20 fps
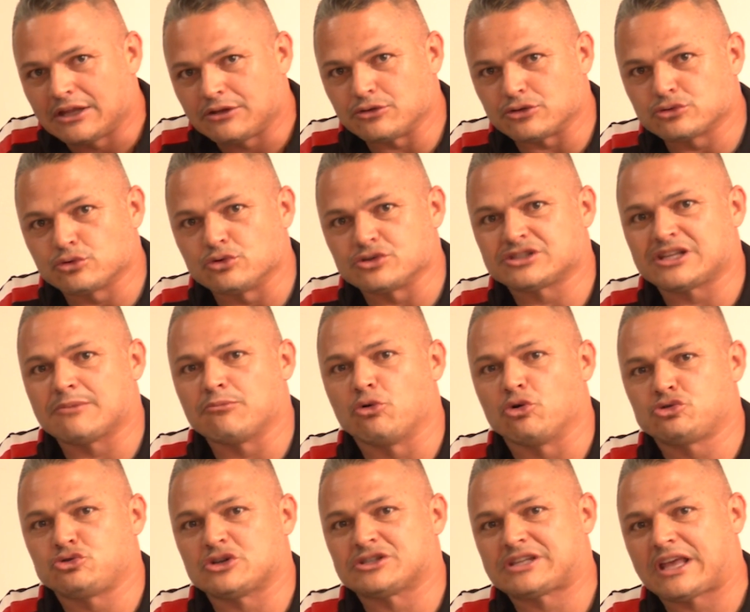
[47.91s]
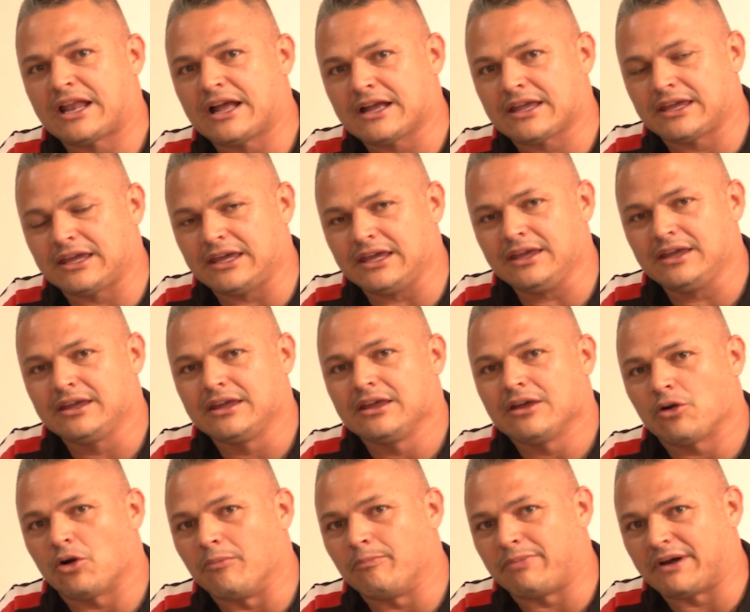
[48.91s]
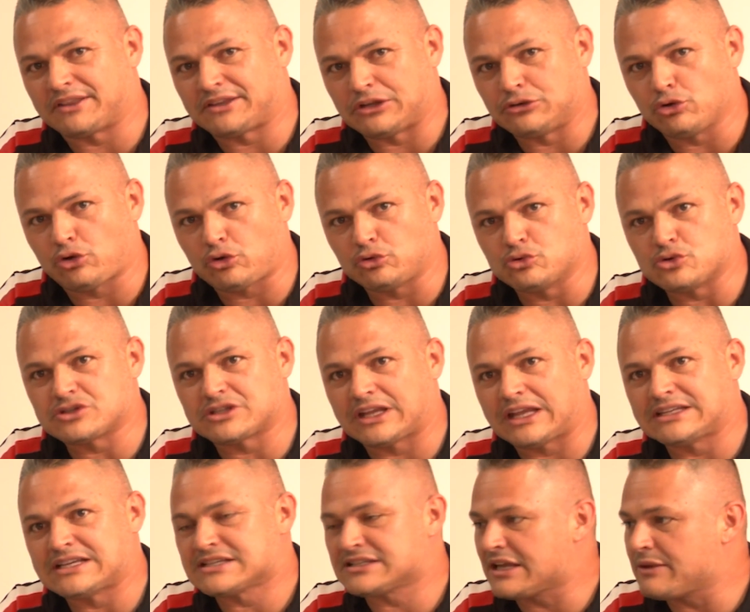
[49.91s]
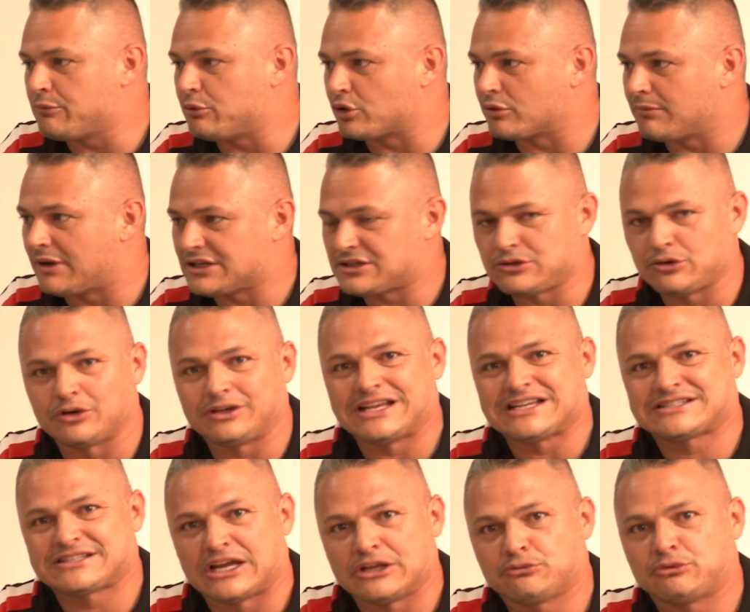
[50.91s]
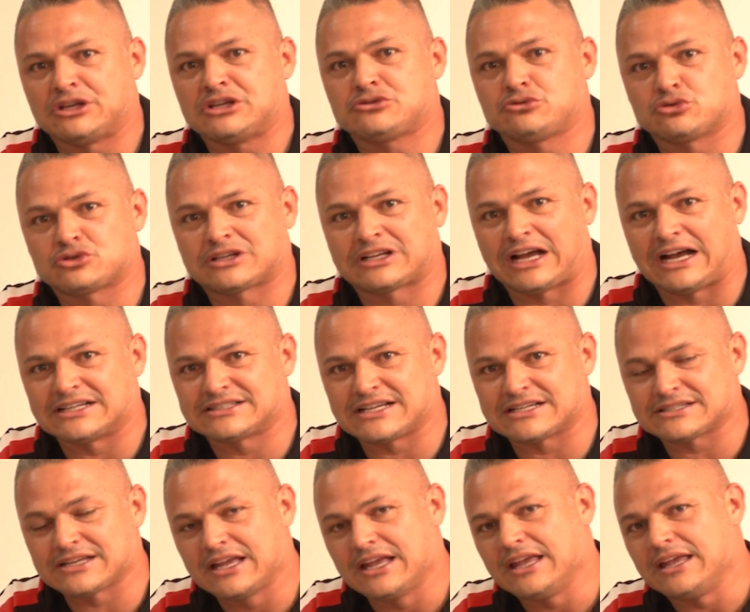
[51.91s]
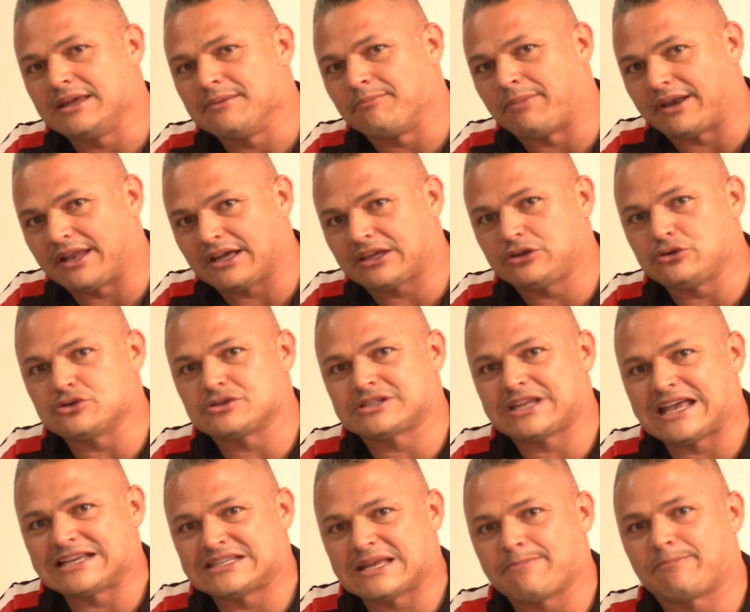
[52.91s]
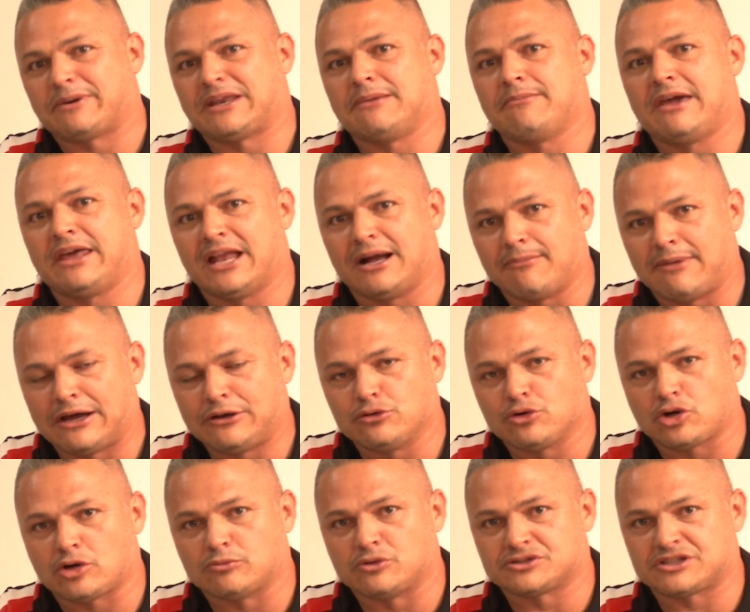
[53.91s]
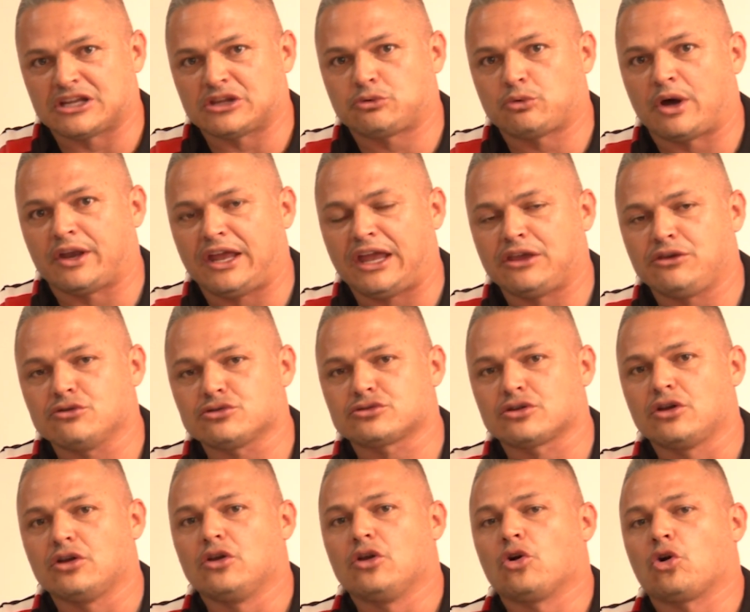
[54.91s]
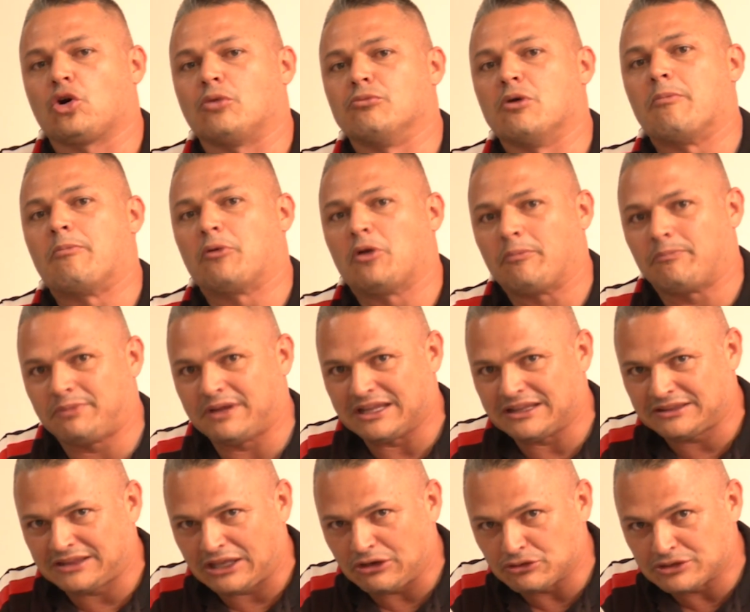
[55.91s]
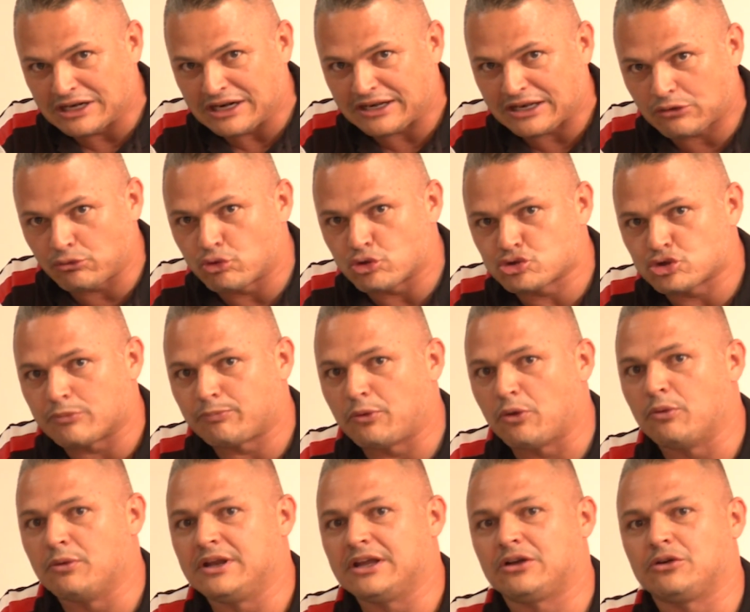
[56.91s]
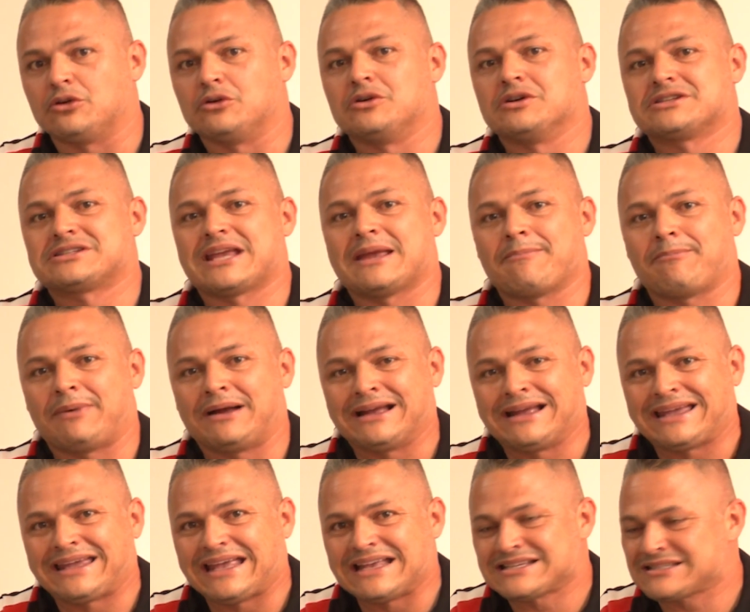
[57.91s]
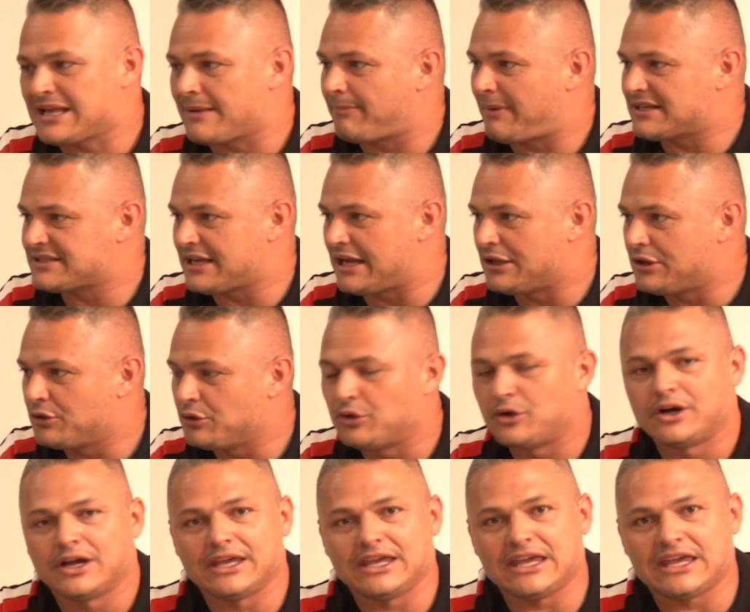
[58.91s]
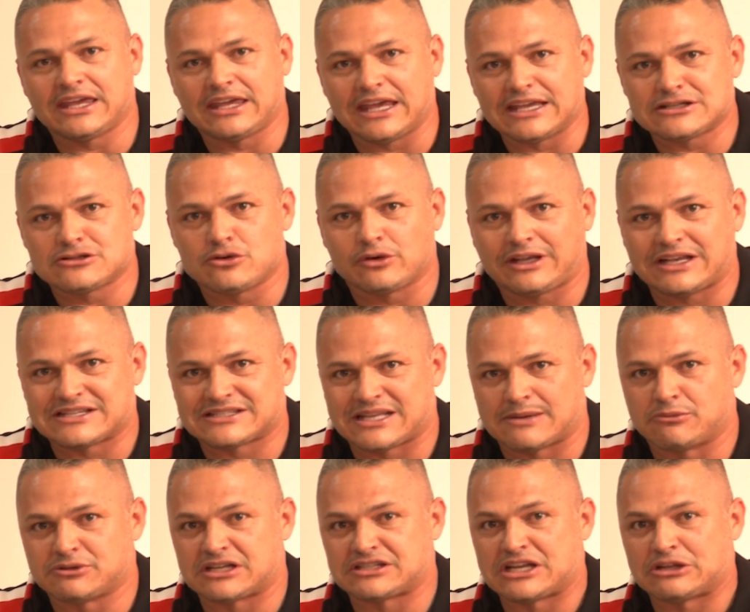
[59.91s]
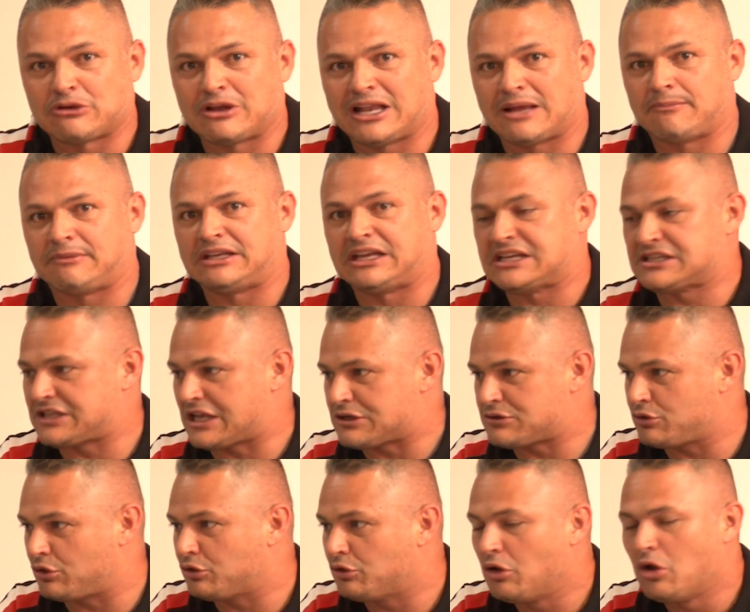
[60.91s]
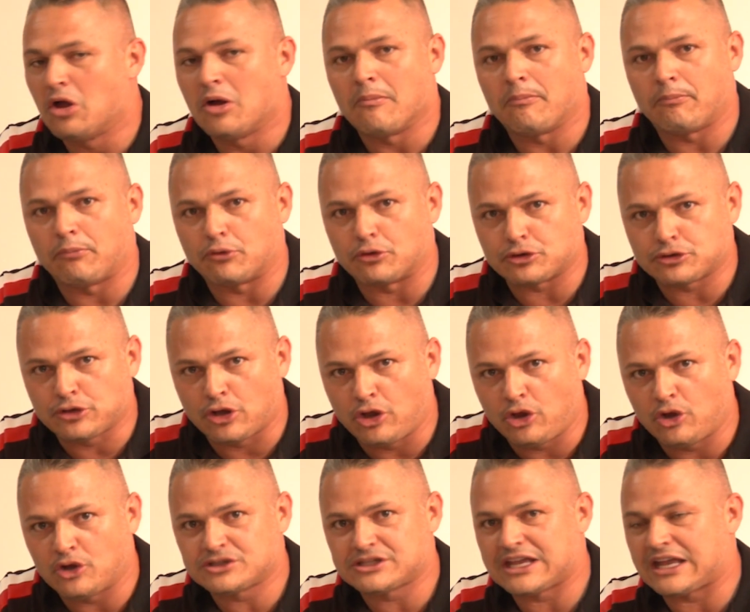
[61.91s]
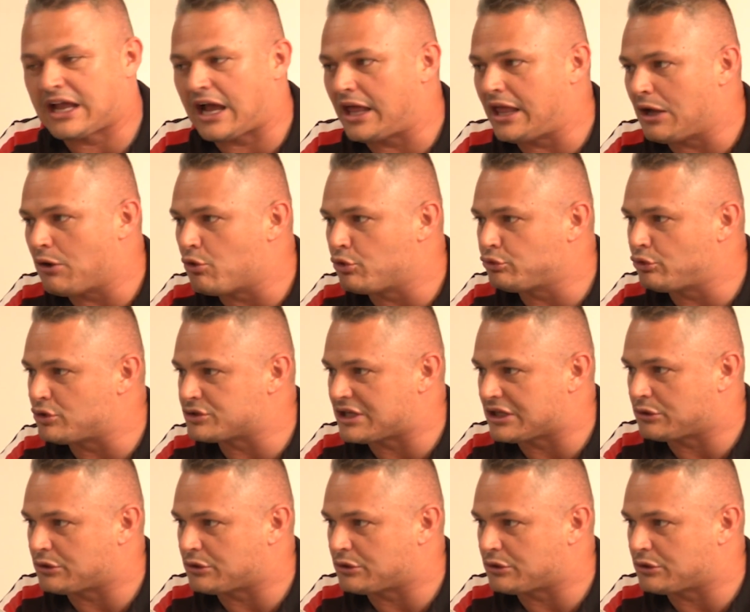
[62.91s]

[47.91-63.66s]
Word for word: Nos gusta mucho estar aquí compartiendo con ustedes esa información, estando en sus casas, para que ustedes de primera mano como santuareños, como propietarios del recurso público, sepan qué está pasando y qué es lo que estamos haciendo en la administración por todos y cada uno de los